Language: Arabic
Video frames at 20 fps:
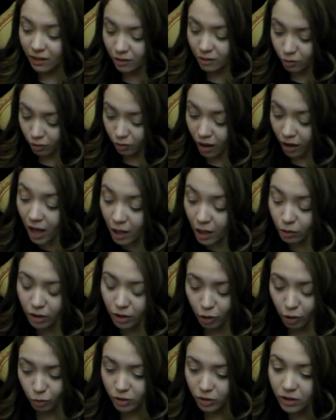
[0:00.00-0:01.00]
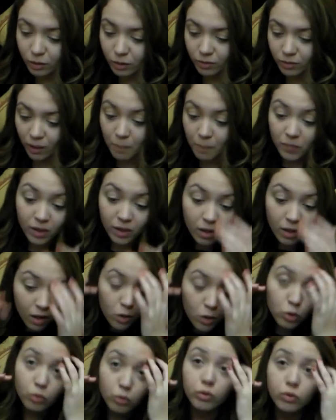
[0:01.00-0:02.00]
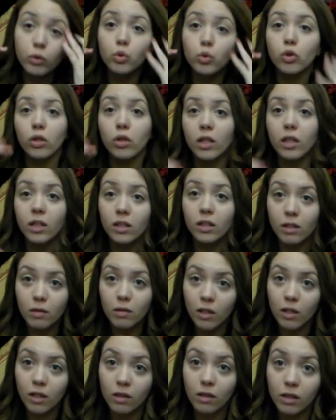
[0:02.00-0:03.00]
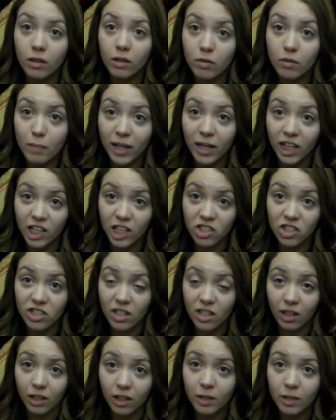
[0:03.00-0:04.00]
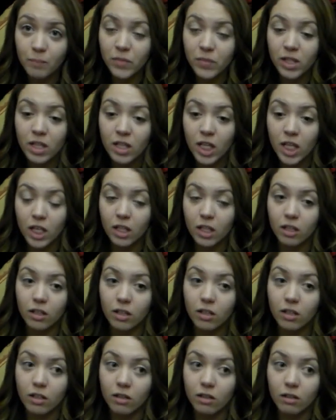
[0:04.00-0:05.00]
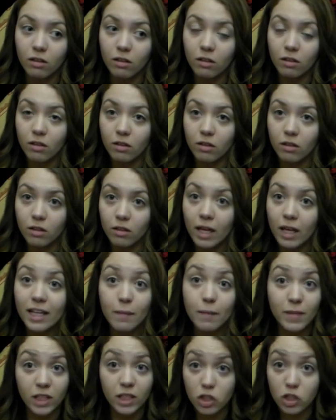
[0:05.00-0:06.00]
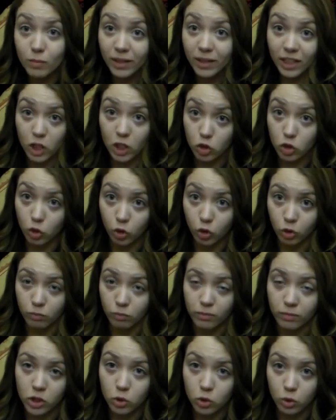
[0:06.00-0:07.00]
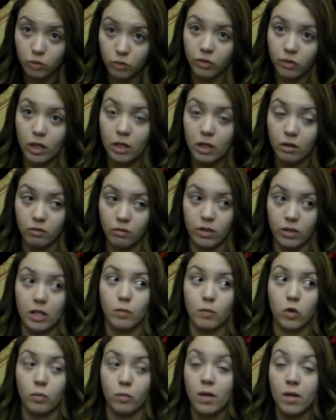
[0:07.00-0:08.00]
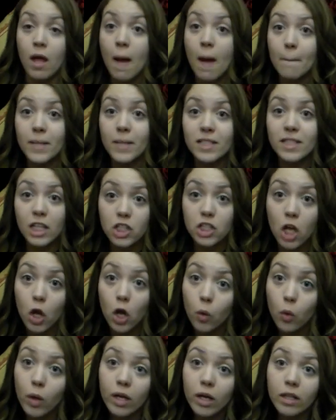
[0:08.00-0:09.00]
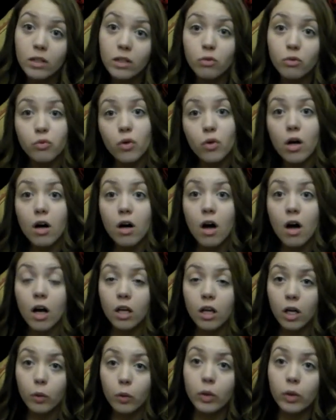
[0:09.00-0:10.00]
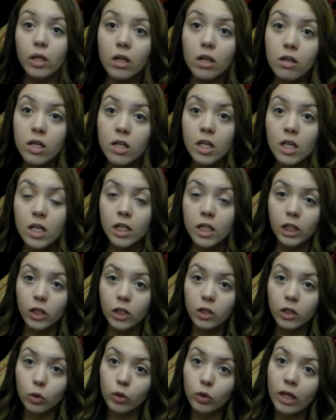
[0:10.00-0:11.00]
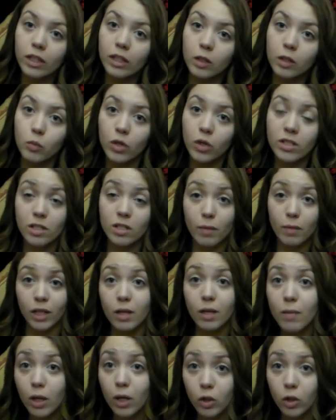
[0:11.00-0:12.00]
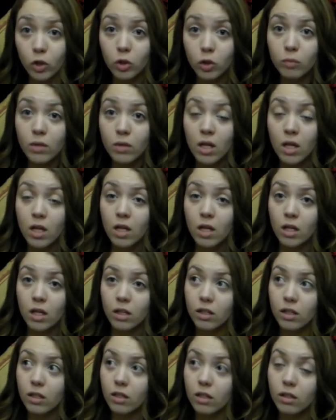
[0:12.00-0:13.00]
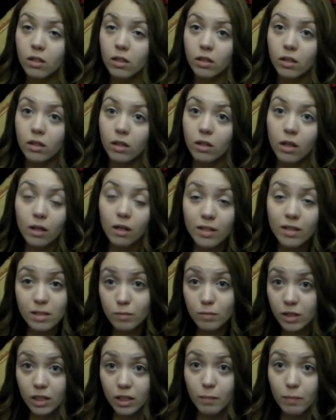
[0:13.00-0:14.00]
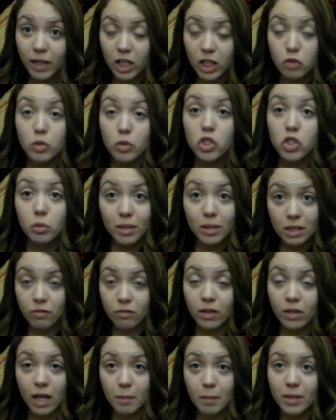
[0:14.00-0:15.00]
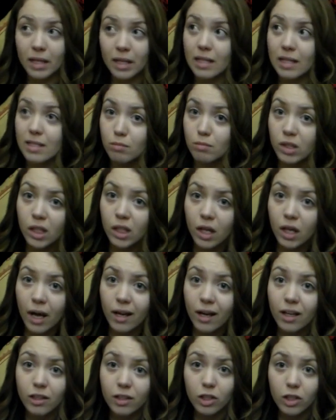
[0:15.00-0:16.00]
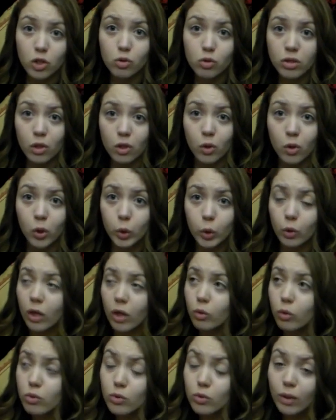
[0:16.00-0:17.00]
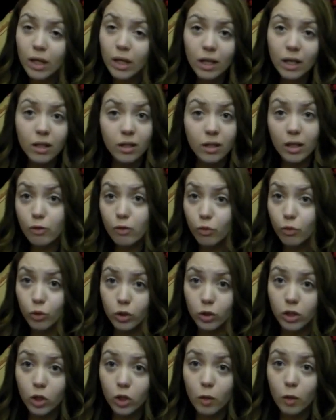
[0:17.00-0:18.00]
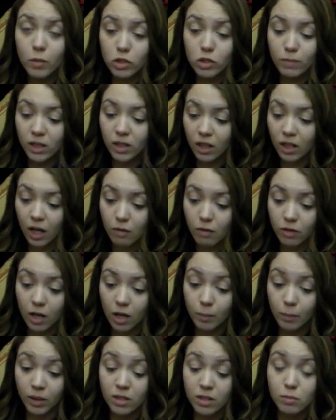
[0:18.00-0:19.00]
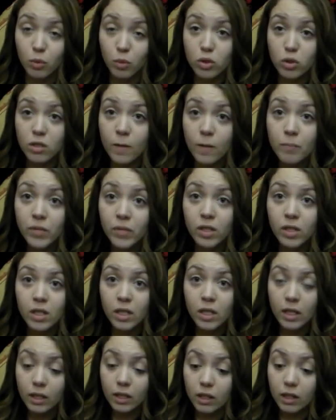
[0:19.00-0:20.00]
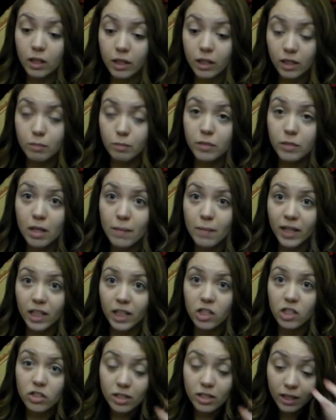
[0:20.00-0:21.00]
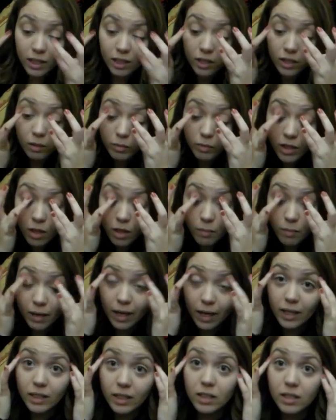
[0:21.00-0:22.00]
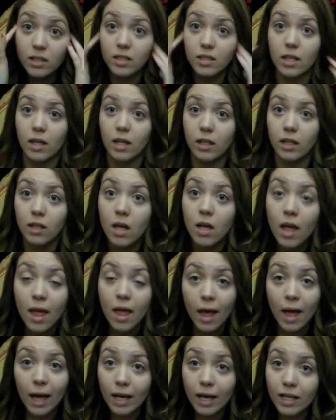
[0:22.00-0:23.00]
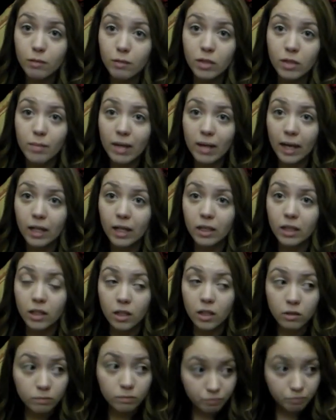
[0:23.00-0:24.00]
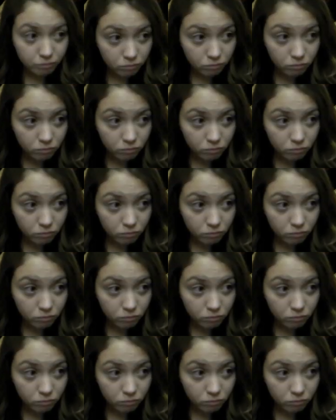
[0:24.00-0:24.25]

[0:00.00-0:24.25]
اللي غادي نقولها الوغ آه، خلوني نبدا شوف توجور كي ندير ماكياج تاعي آه، انا ما نديرش مكياج كل يوم باش تكون في على في علمكم بصح شهواله دي فوا هكا ولا كي تكون عندك مناسبه كيما اليوم آه، لازم ديري مكياج باش تباني في الكاميرا لازم ديري هايلايت ديري شويه كونتور هادو صالح الفو ديريهم باش تباني غير في الكاميرا سي بور سا كي نبدا المكياج تاعي نبدا بالعينين تاعي علاه نبدا بالعينيه